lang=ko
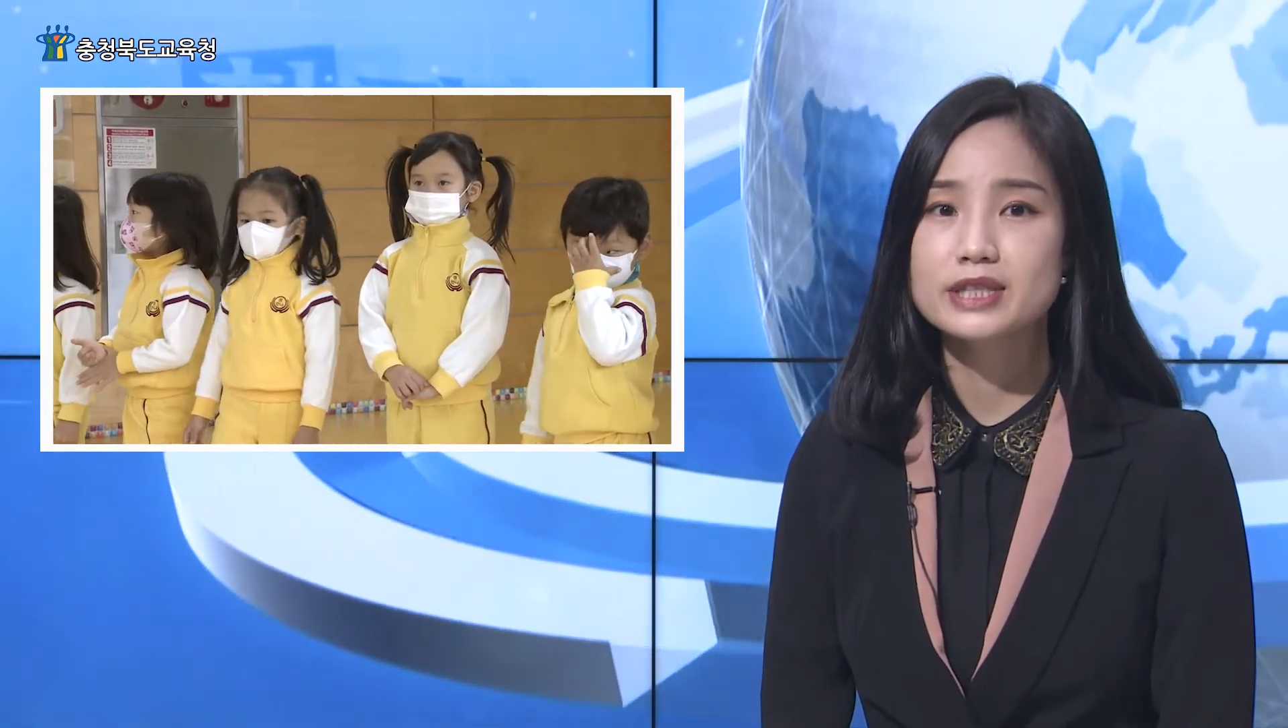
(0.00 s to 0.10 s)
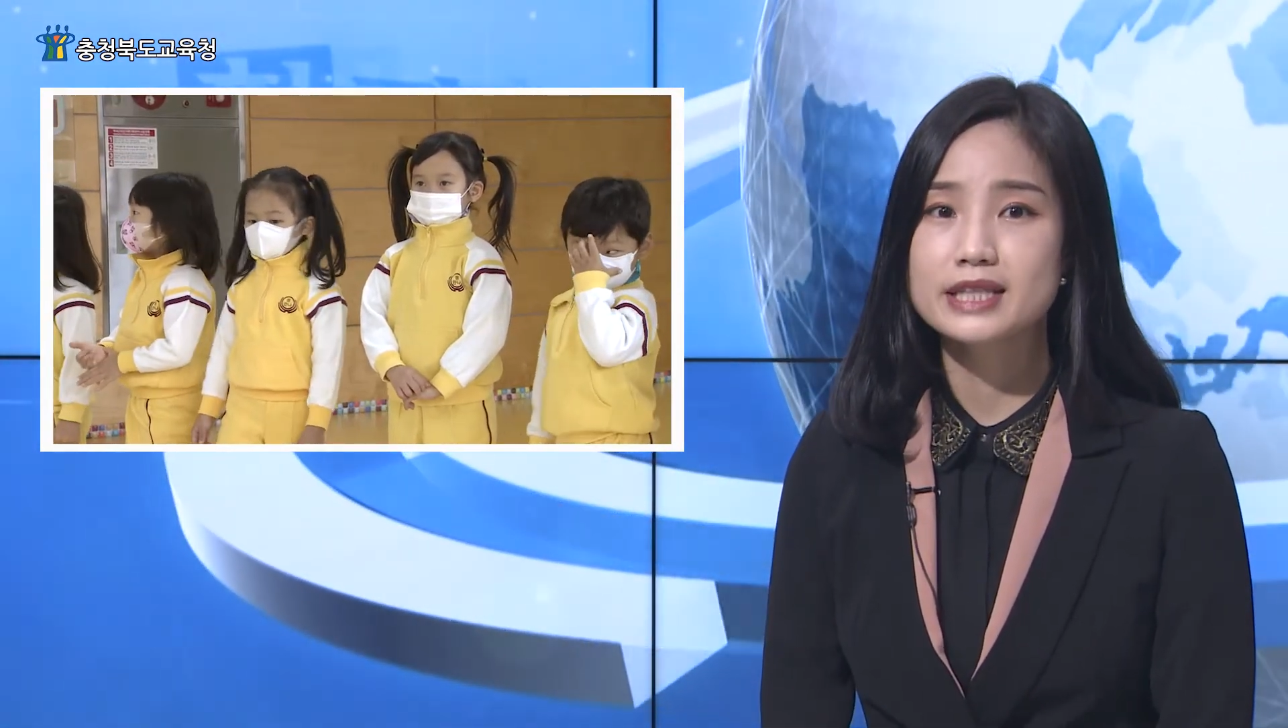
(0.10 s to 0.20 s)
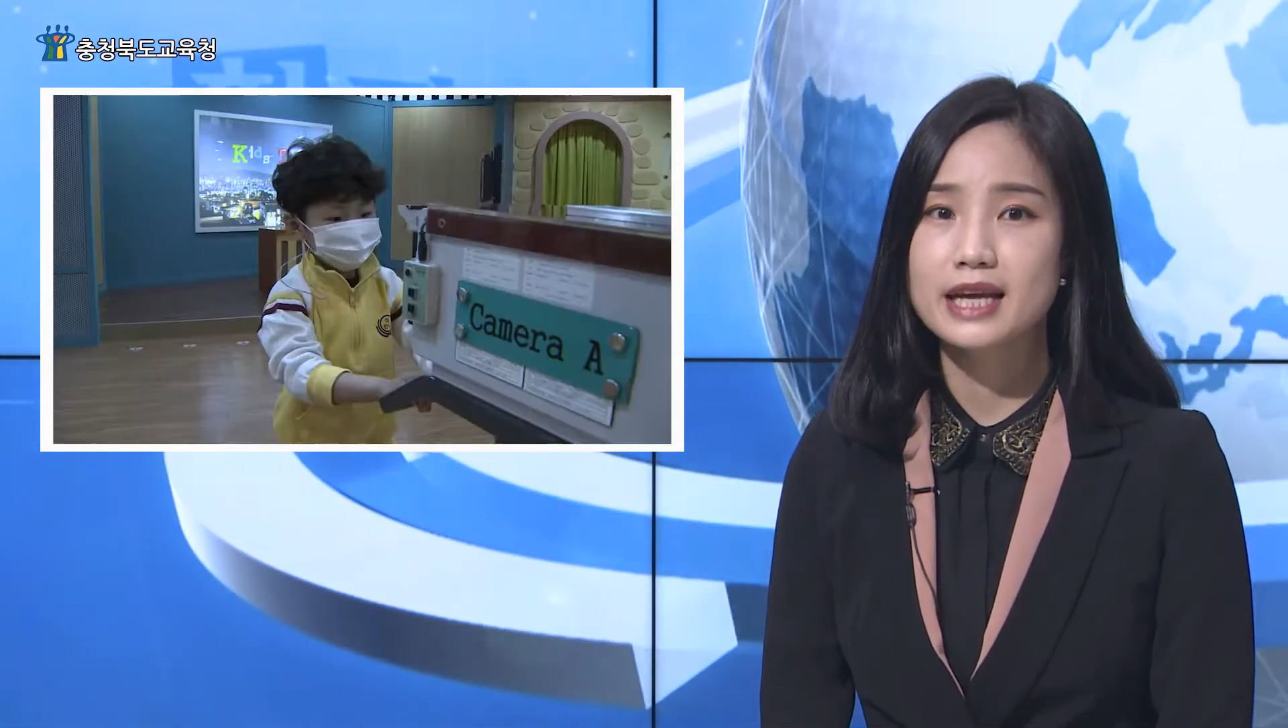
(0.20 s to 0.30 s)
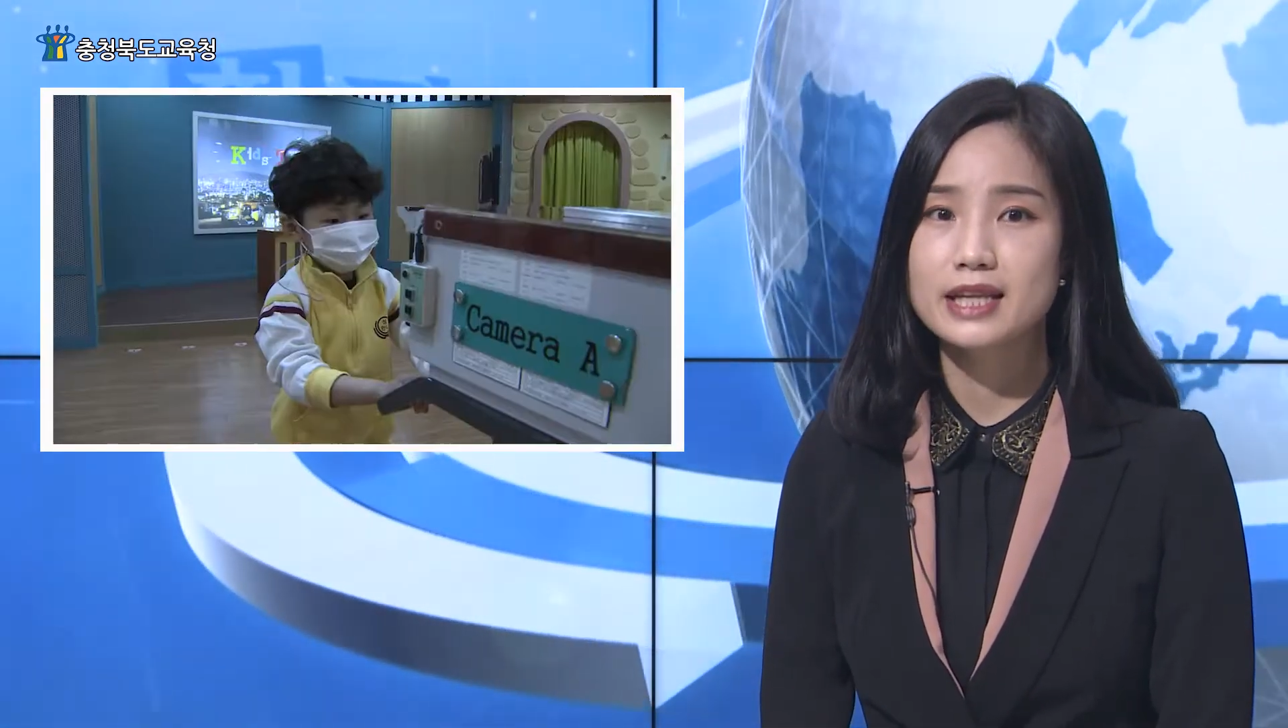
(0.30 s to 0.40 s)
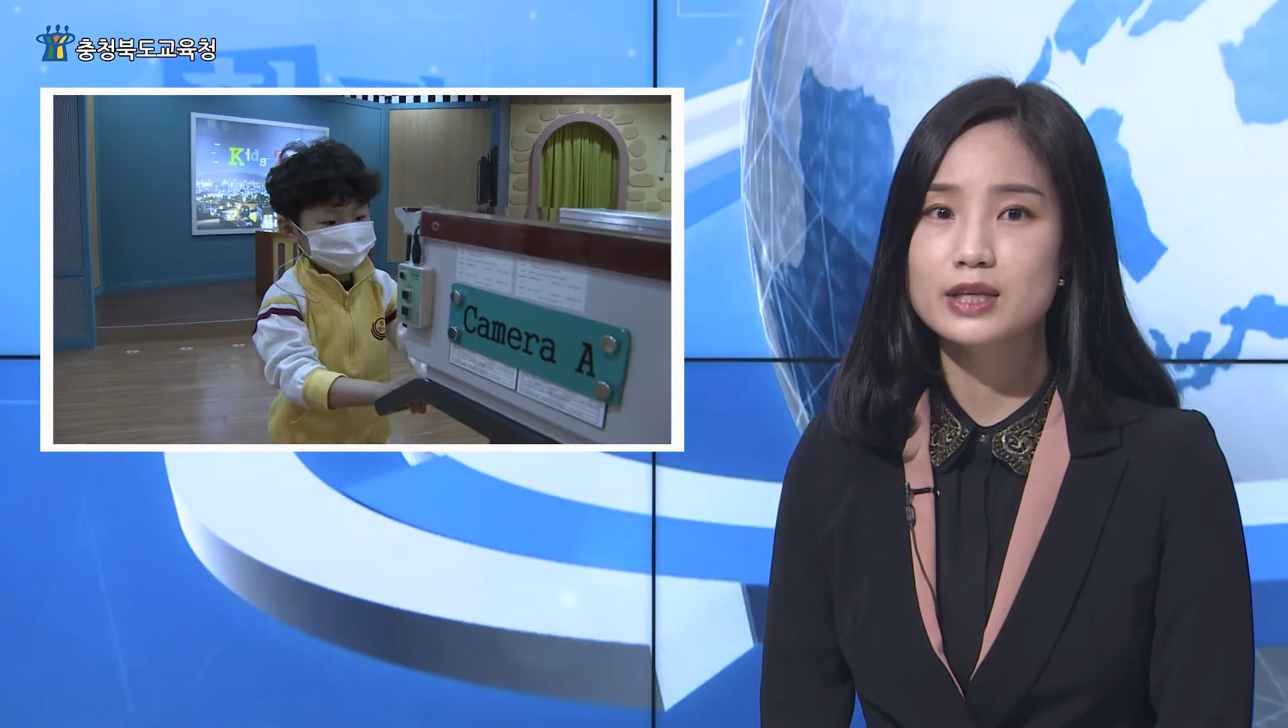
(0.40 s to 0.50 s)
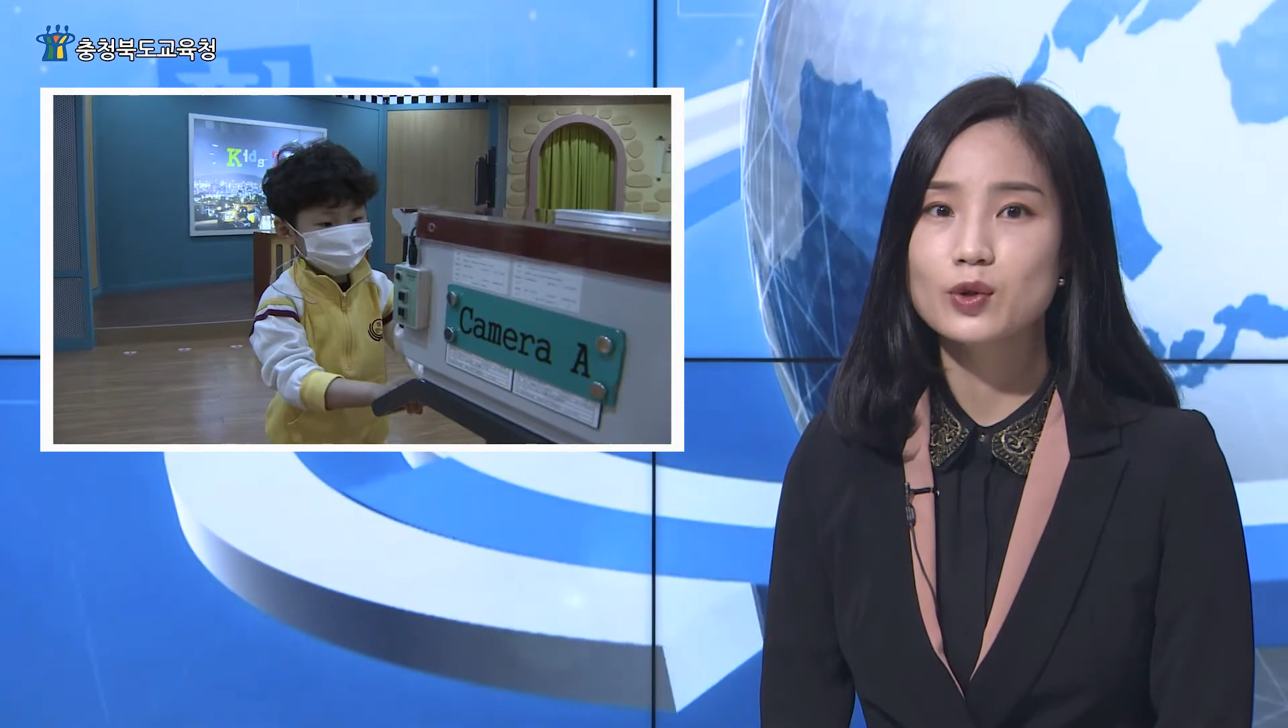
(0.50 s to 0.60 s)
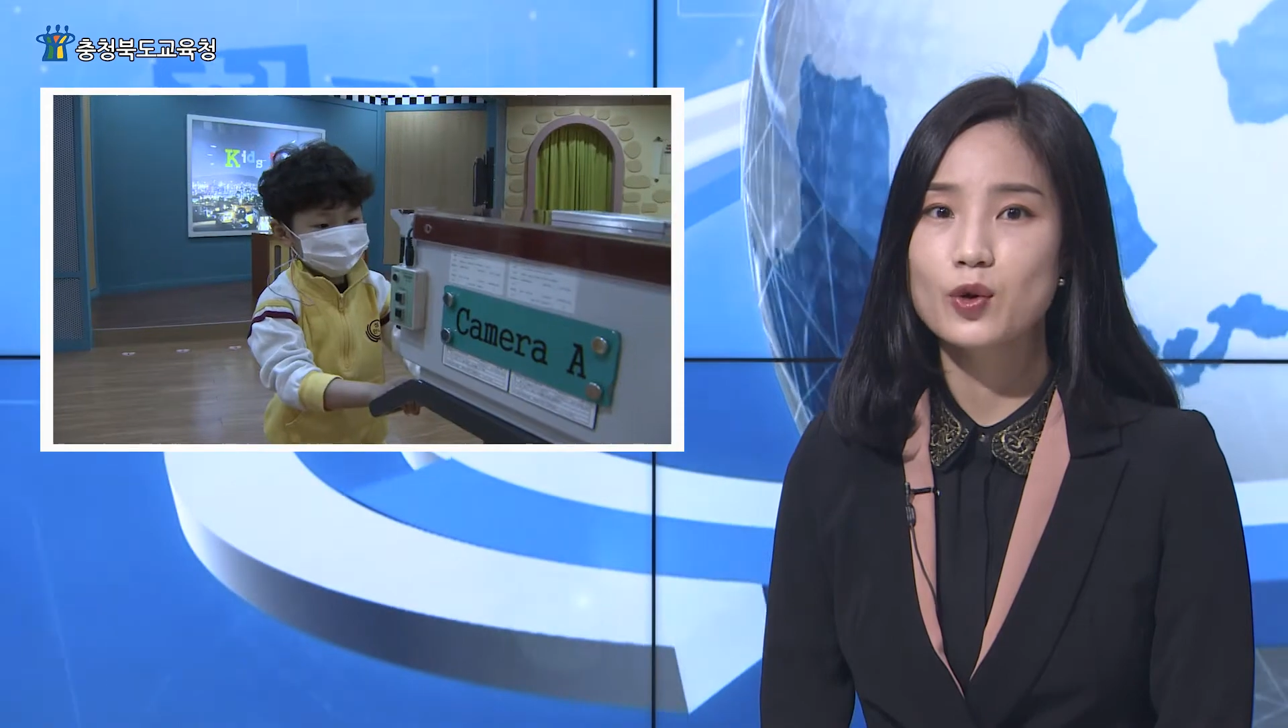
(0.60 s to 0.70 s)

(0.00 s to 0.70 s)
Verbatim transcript: 신나는